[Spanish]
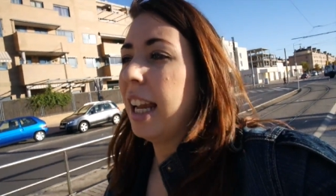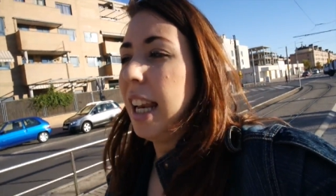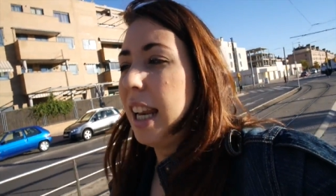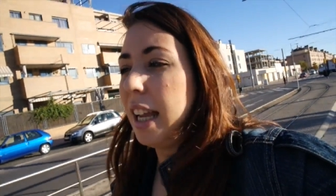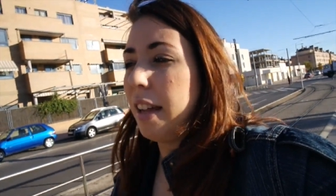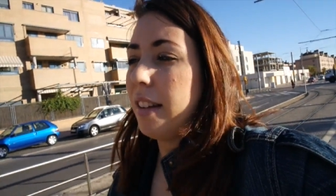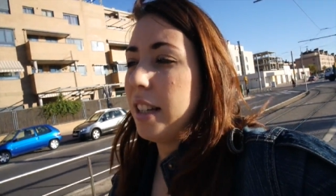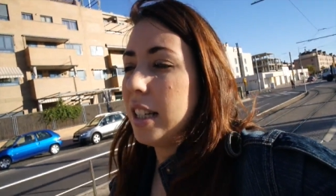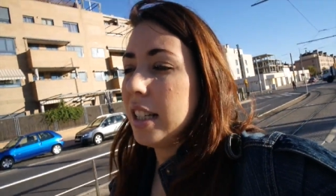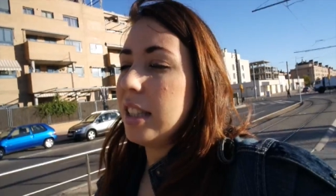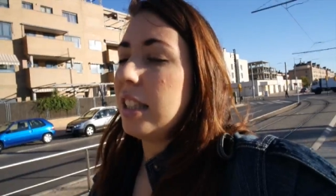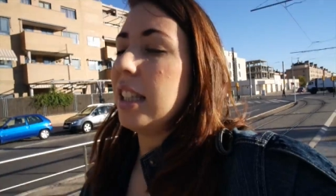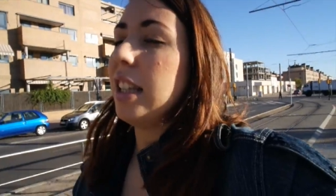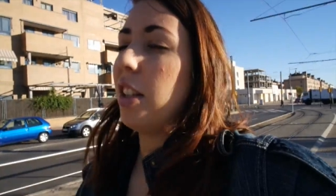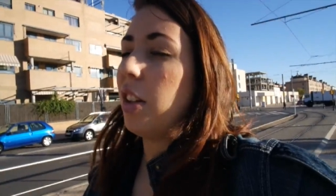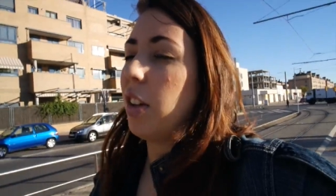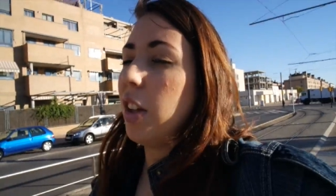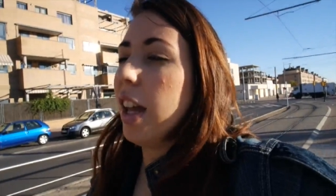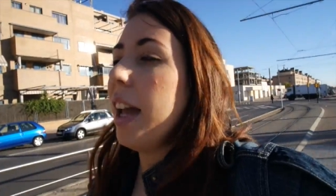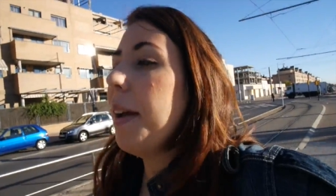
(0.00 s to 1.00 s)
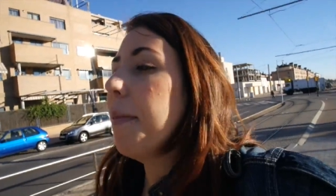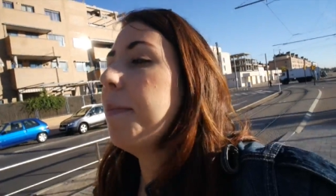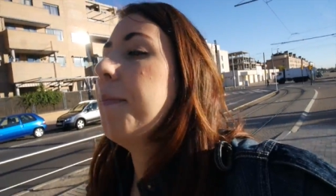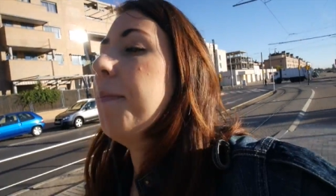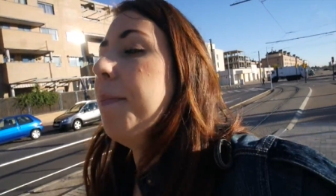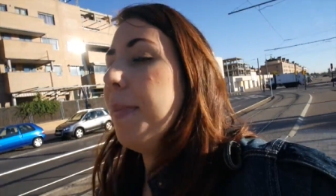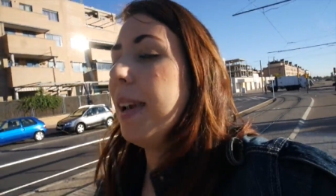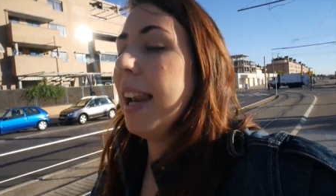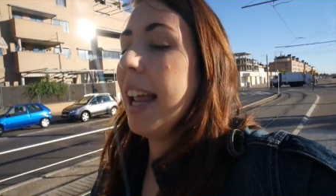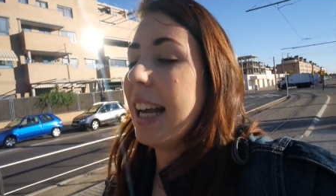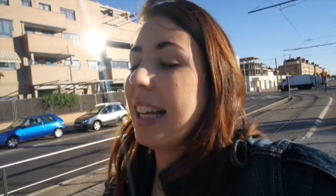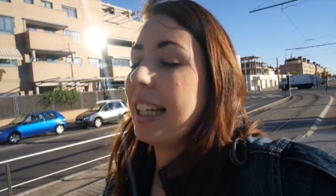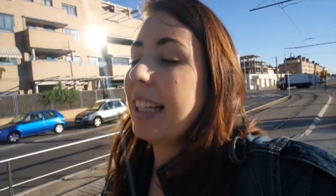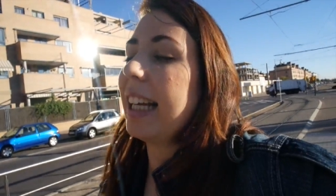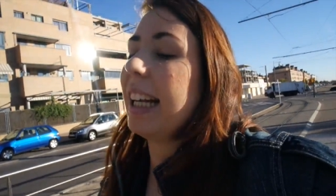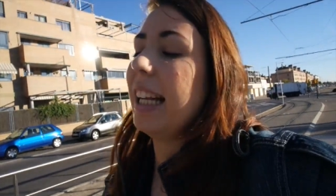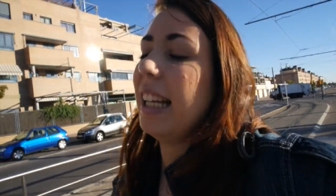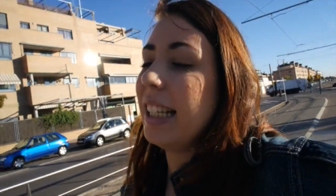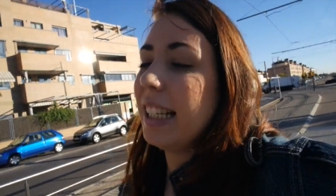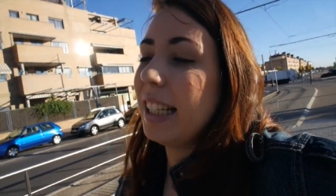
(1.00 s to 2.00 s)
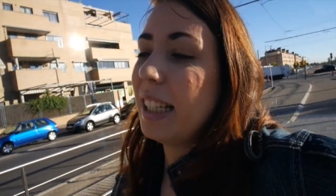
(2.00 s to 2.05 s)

Le he vestido de blanca